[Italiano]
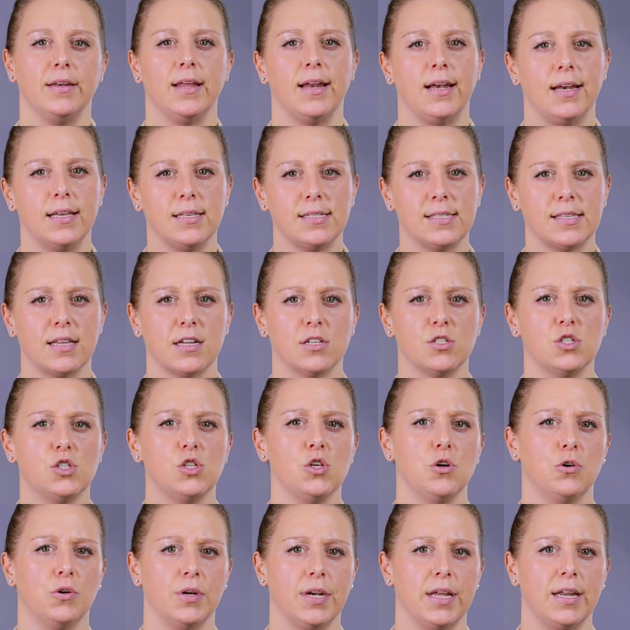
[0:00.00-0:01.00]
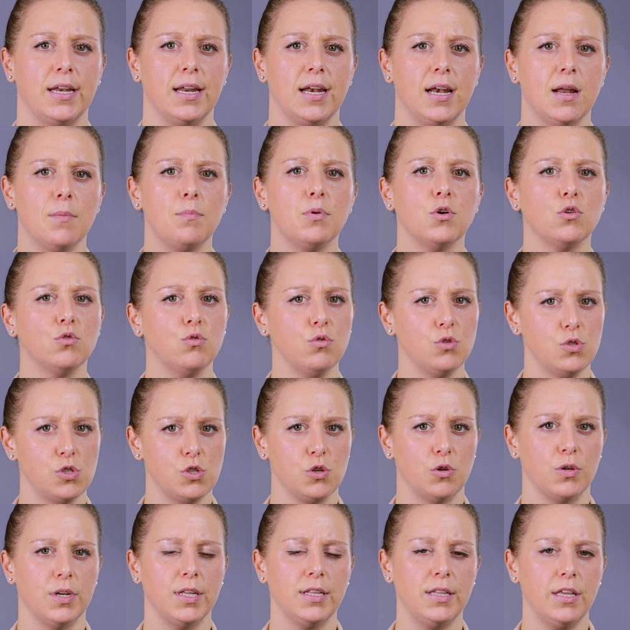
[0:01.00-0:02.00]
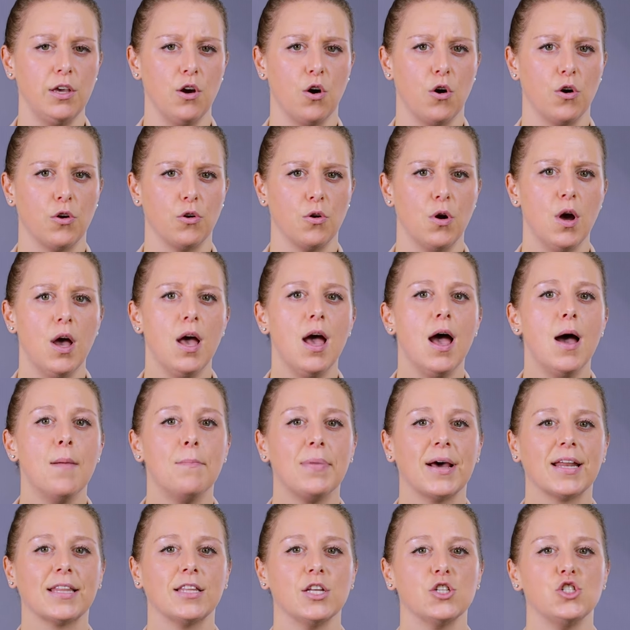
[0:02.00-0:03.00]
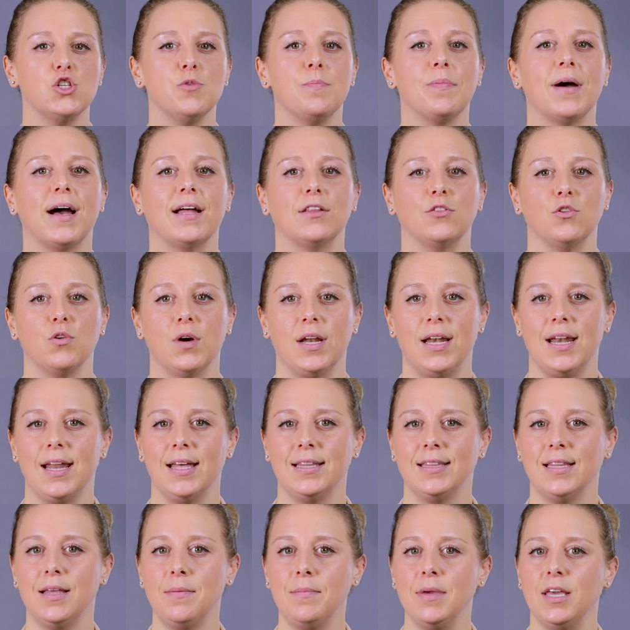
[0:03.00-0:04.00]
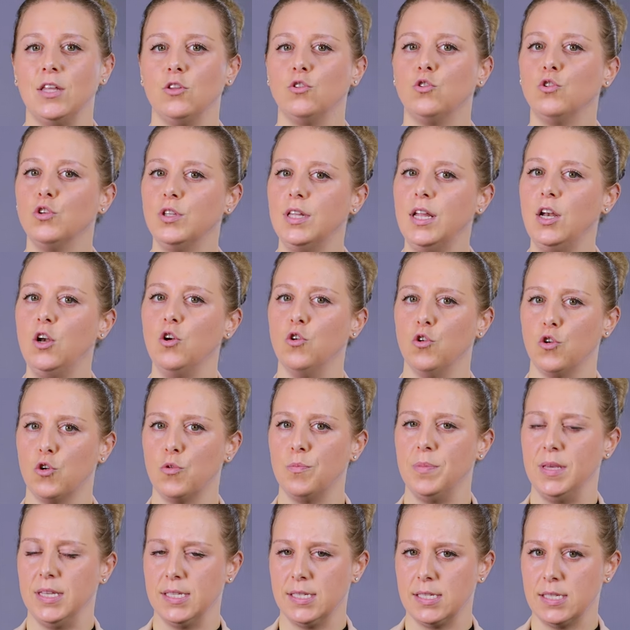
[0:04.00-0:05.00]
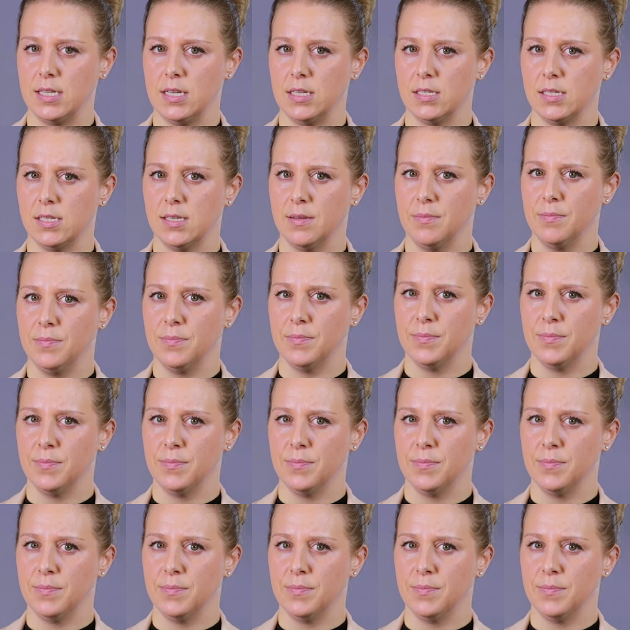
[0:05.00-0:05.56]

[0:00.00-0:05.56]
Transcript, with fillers: nell'estrazione e nella produzione di oro, partecipando all'andamento del loro business.